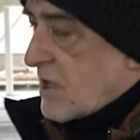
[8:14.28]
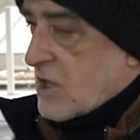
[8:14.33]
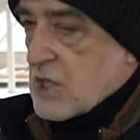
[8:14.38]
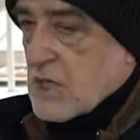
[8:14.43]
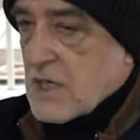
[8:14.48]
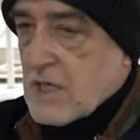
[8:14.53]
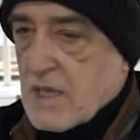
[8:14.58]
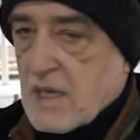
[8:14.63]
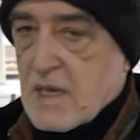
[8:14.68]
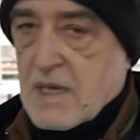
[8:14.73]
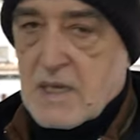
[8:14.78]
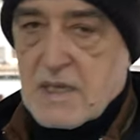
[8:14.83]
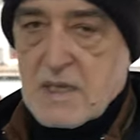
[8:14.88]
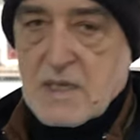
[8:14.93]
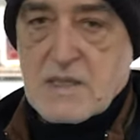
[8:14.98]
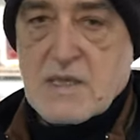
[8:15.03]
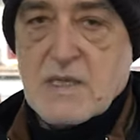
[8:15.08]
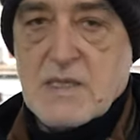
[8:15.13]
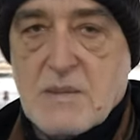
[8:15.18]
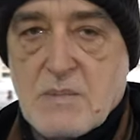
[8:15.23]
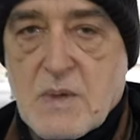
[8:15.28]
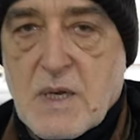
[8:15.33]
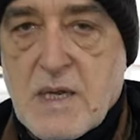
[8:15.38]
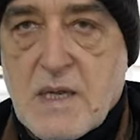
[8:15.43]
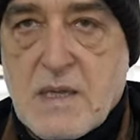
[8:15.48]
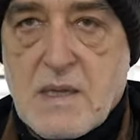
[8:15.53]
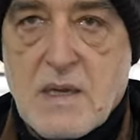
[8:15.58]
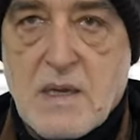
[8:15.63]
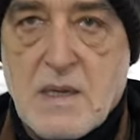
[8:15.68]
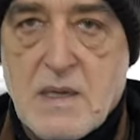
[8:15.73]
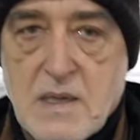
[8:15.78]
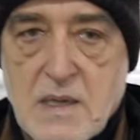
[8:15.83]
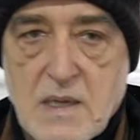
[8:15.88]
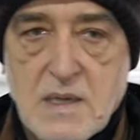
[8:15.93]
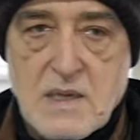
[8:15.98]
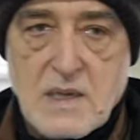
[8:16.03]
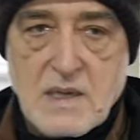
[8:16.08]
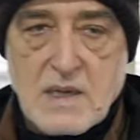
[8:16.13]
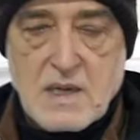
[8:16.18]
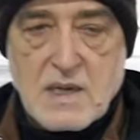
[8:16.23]
de mise à la terre. À
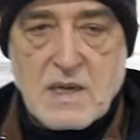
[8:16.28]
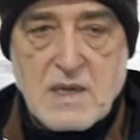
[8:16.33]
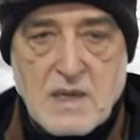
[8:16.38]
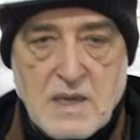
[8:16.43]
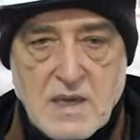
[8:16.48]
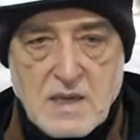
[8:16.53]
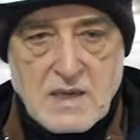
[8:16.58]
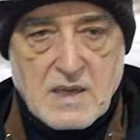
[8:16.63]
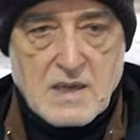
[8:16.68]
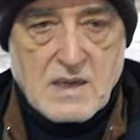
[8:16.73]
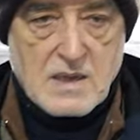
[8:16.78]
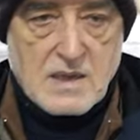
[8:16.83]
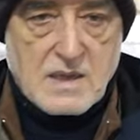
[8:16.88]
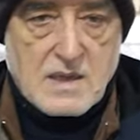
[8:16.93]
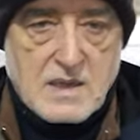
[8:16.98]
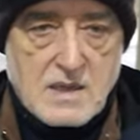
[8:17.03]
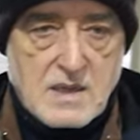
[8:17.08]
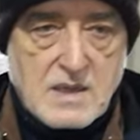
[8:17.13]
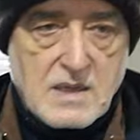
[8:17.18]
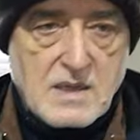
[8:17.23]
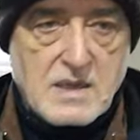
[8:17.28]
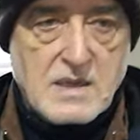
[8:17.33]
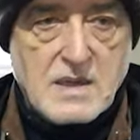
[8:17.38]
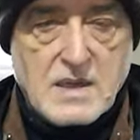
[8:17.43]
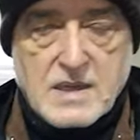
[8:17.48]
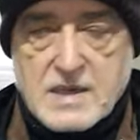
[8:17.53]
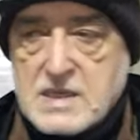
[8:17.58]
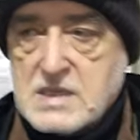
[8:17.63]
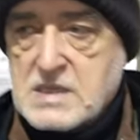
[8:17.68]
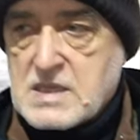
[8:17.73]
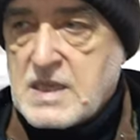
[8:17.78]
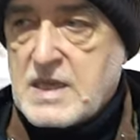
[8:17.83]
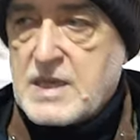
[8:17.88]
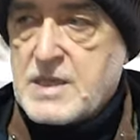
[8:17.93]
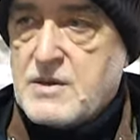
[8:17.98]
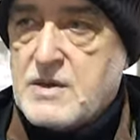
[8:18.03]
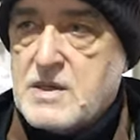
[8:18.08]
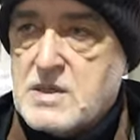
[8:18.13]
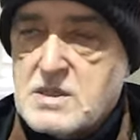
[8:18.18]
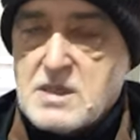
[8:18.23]
noter que ces barres sont posées dans tout
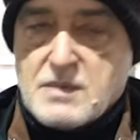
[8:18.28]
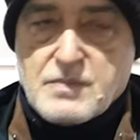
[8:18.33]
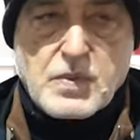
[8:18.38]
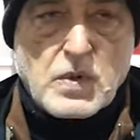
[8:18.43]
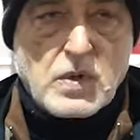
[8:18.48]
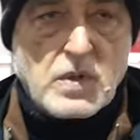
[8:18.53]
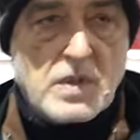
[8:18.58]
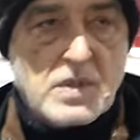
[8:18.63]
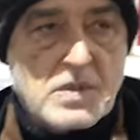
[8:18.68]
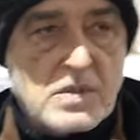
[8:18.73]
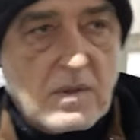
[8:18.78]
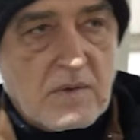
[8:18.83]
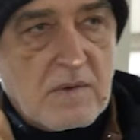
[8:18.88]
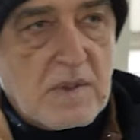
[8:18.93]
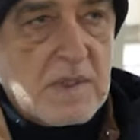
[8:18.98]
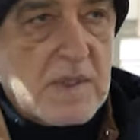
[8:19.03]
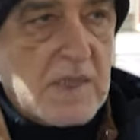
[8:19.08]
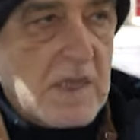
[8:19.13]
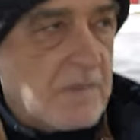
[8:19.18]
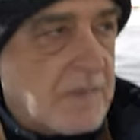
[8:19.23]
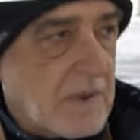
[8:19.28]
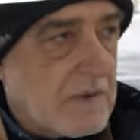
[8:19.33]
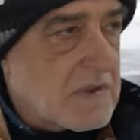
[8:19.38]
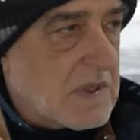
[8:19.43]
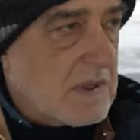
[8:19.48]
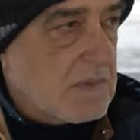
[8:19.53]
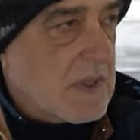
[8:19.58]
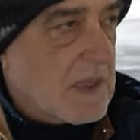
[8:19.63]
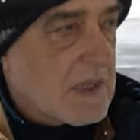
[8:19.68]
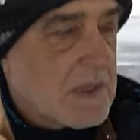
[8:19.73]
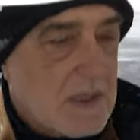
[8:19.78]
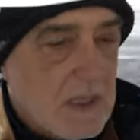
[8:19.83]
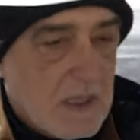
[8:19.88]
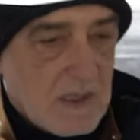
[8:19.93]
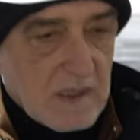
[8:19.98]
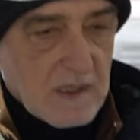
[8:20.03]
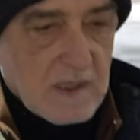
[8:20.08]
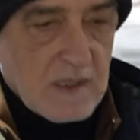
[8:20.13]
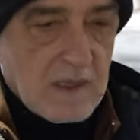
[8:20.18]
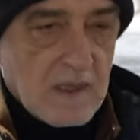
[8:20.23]
le bâtiment, car nous
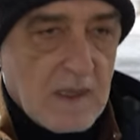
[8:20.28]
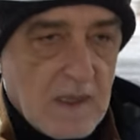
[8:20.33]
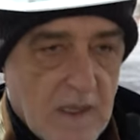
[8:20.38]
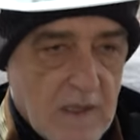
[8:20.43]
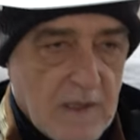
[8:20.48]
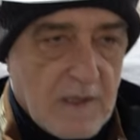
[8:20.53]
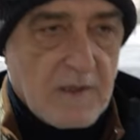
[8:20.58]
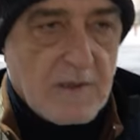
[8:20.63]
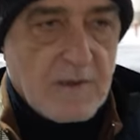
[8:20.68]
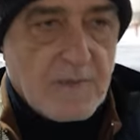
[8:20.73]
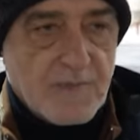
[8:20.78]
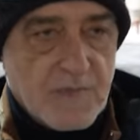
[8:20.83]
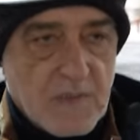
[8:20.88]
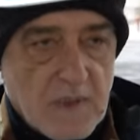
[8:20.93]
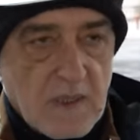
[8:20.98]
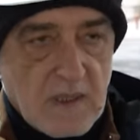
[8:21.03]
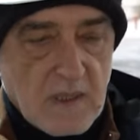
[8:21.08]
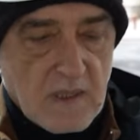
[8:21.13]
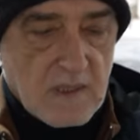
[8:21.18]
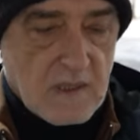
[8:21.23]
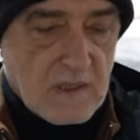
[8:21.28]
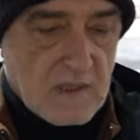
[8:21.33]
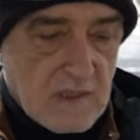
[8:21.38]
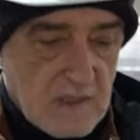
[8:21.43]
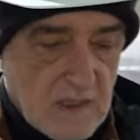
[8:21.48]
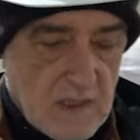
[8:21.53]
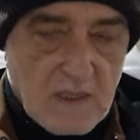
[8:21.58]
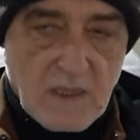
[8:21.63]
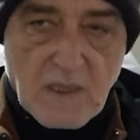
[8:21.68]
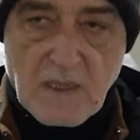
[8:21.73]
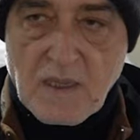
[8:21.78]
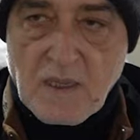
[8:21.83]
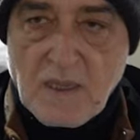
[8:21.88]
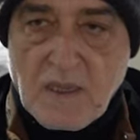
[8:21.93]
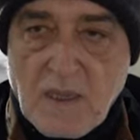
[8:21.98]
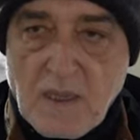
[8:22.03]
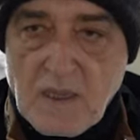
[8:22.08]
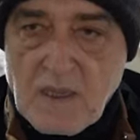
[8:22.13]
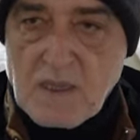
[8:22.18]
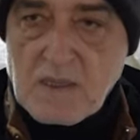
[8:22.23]
surveillons et vérifions absolument tout.
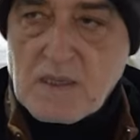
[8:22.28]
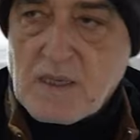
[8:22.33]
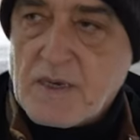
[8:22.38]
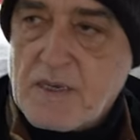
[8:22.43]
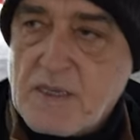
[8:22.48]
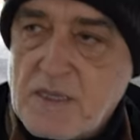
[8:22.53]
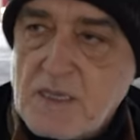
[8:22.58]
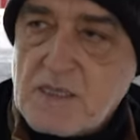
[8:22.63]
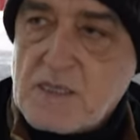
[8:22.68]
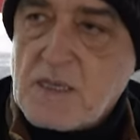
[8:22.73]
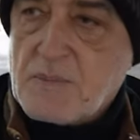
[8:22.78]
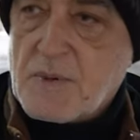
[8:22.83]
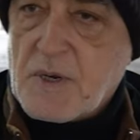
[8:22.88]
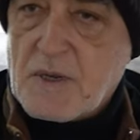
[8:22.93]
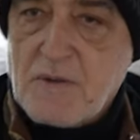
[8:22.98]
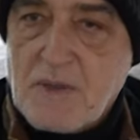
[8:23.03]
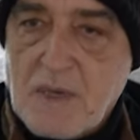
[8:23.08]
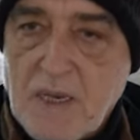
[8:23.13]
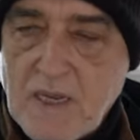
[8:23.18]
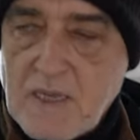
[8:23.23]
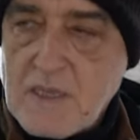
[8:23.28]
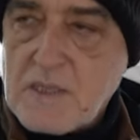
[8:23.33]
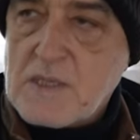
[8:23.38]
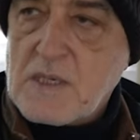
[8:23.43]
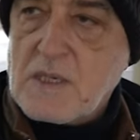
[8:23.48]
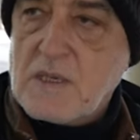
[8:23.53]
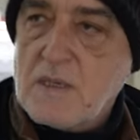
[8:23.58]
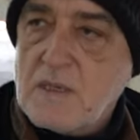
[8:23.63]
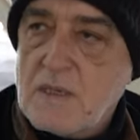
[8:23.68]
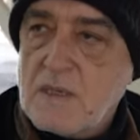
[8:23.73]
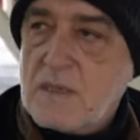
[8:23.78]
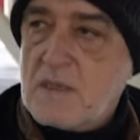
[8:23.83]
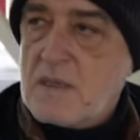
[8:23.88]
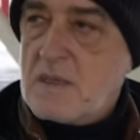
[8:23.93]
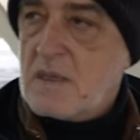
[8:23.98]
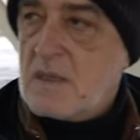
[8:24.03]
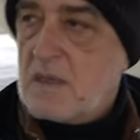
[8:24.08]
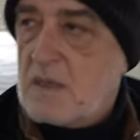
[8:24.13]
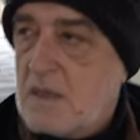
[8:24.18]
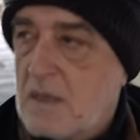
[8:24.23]
En traversant ce site,
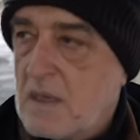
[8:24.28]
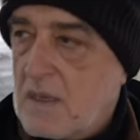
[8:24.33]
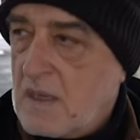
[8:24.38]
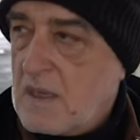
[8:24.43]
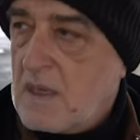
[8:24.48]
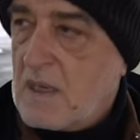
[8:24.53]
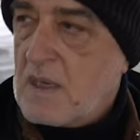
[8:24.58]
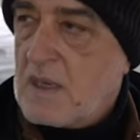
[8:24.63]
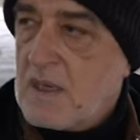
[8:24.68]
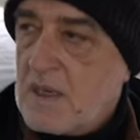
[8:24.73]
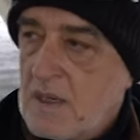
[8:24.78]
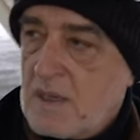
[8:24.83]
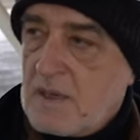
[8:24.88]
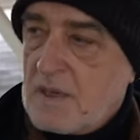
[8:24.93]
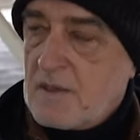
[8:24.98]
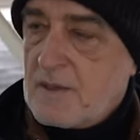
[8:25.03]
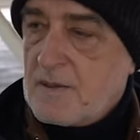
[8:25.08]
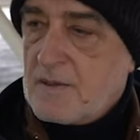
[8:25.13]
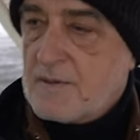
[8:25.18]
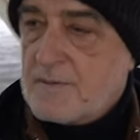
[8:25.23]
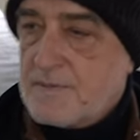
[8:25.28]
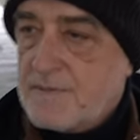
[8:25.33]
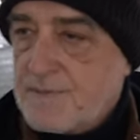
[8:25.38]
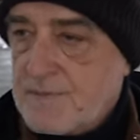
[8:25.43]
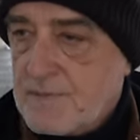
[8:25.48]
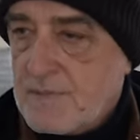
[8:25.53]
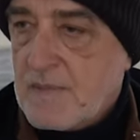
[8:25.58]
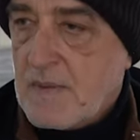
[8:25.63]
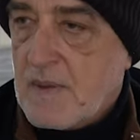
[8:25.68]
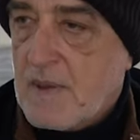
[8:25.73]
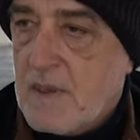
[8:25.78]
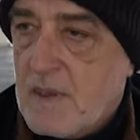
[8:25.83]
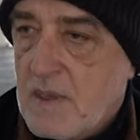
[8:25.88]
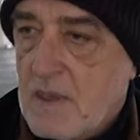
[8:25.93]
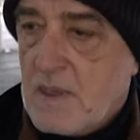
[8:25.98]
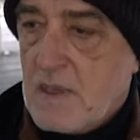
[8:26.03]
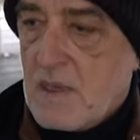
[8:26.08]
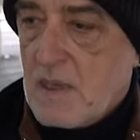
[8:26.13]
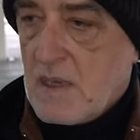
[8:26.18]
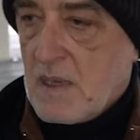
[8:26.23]
nous allons faire un petit détour
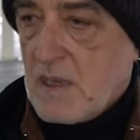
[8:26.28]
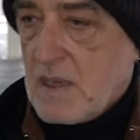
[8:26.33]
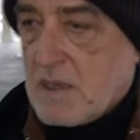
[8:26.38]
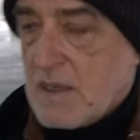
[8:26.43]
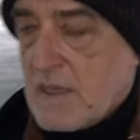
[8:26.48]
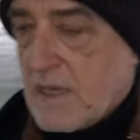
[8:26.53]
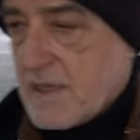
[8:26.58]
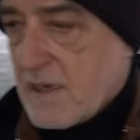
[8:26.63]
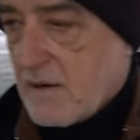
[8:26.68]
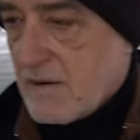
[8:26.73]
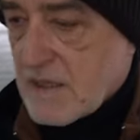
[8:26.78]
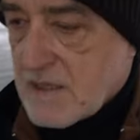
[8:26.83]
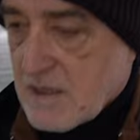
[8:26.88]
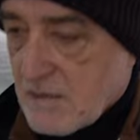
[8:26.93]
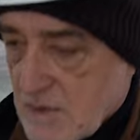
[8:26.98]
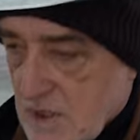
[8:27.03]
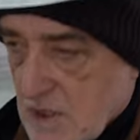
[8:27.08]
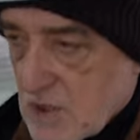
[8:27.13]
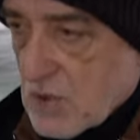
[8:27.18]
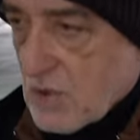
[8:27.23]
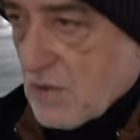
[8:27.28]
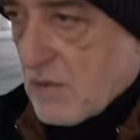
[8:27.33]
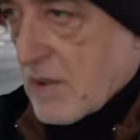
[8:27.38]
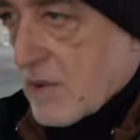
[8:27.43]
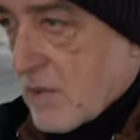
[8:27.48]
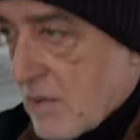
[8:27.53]
pour voir un autre